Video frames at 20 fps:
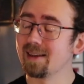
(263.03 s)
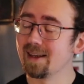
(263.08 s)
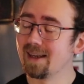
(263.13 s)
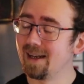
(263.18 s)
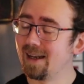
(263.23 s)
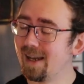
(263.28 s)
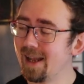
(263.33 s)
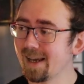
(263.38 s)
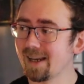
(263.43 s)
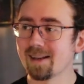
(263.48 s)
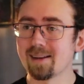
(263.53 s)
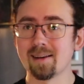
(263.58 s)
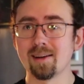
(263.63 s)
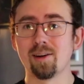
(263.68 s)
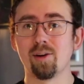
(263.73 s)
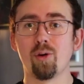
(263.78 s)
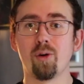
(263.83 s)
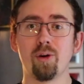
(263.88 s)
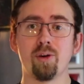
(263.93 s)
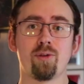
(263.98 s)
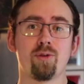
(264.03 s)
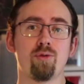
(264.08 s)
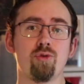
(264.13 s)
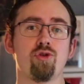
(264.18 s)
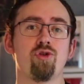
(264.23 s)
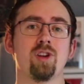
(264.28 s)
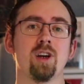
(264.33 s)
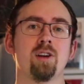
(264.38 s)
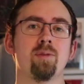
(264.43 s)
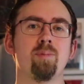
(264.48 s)
geleckten
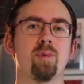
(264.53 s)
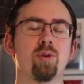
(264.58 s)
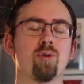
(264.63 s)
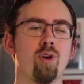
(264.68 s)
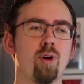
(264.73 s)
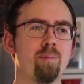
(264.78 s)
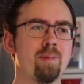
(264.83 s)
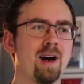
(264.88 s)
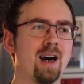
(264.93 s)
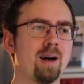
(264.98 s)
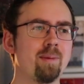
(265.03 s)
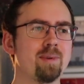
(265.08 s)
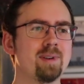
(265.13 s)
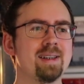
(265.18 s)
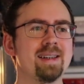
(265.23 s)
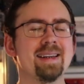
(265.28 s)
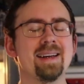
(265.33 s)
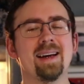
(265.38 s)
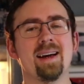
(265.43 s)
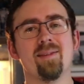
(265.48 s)
Neuzustand bekommen habe.